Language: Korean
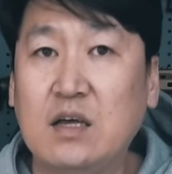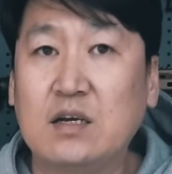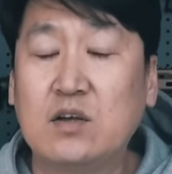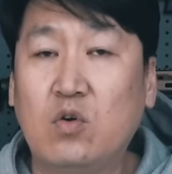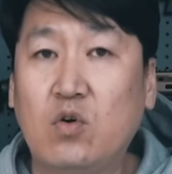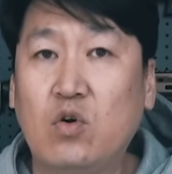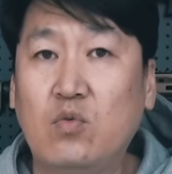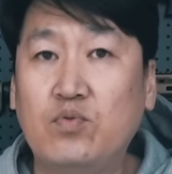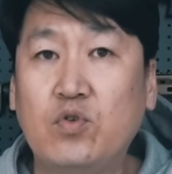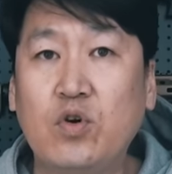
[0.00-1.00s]

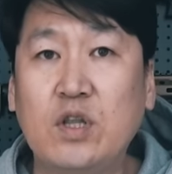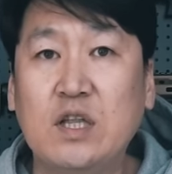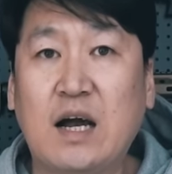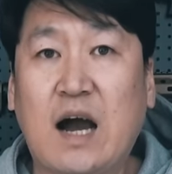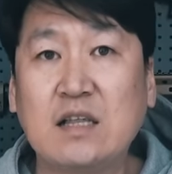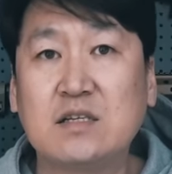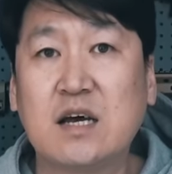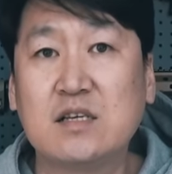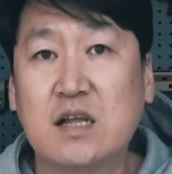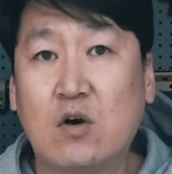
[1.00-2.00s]
그리고 프로인이나
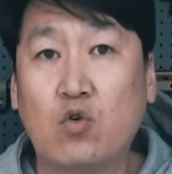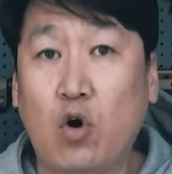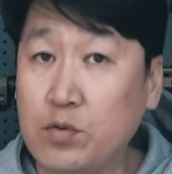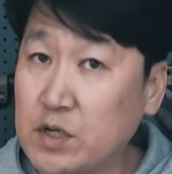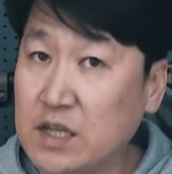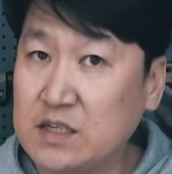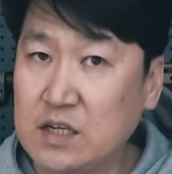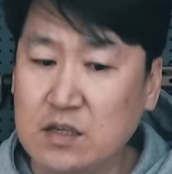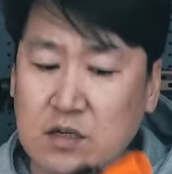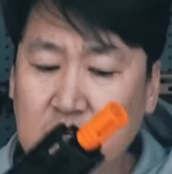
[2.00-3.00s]
가드사에서 나오는 옵션
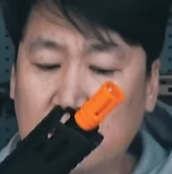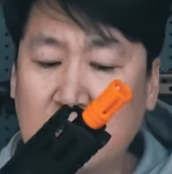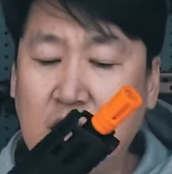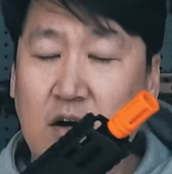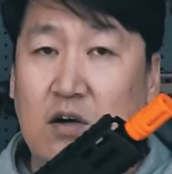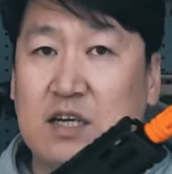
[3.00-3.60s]
탄창들은 어,